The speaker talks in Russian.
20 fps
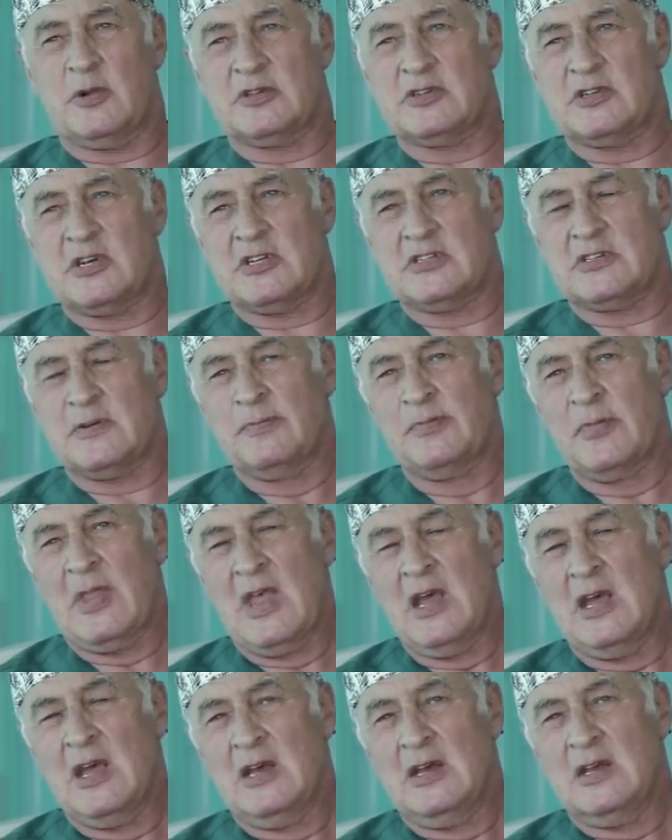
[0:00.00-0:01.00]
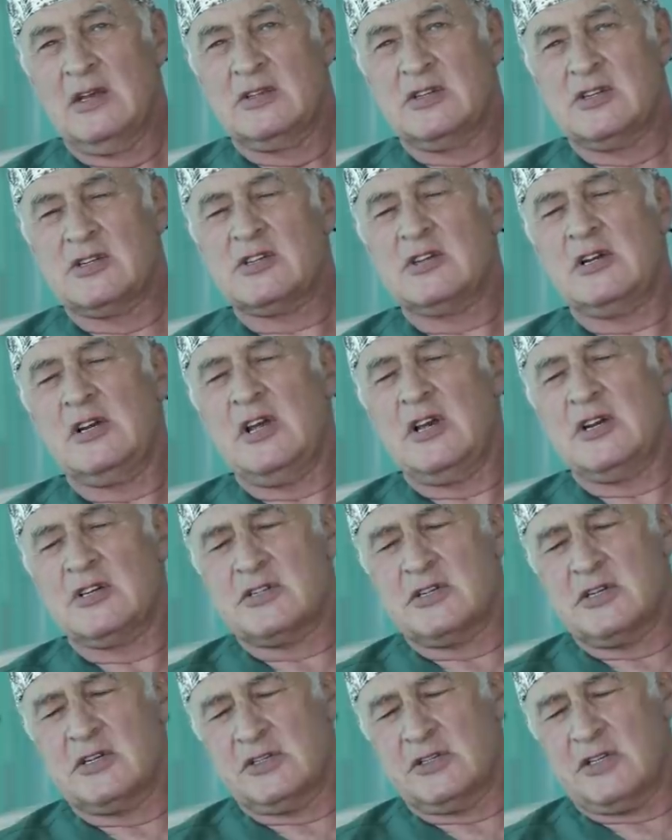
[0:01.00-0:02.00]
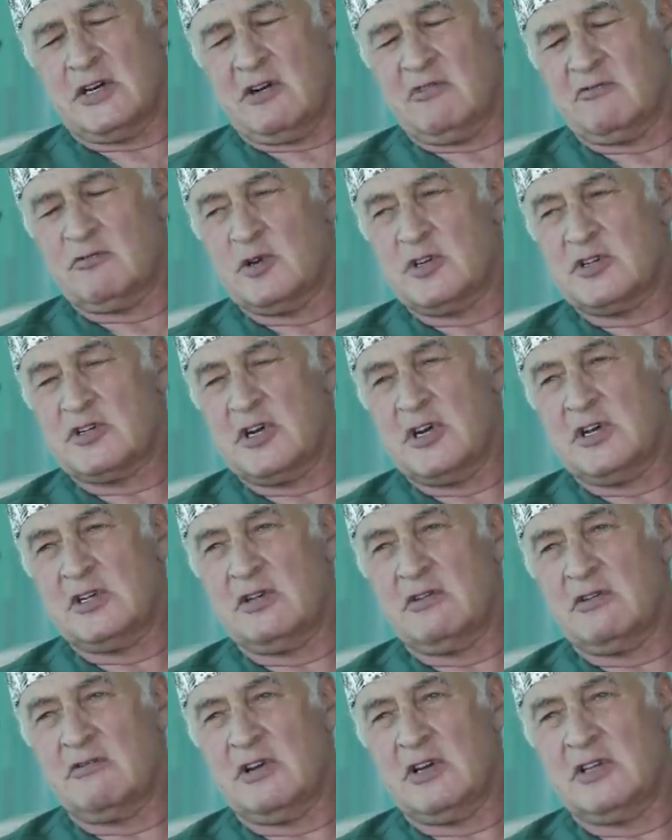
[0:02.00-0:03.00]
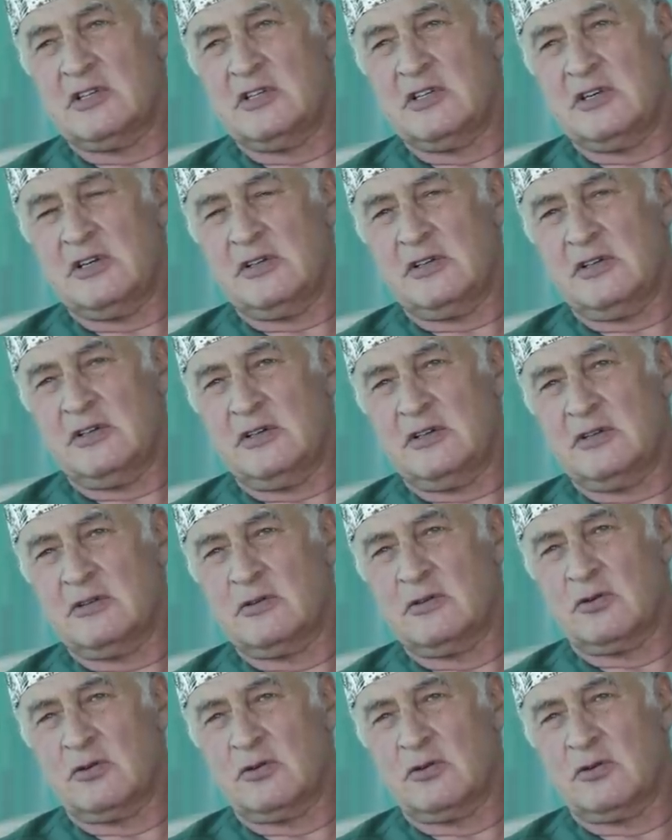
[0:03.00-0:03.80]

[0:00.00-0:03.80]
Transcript: подчас тяжелейшие травмы шейного отдела,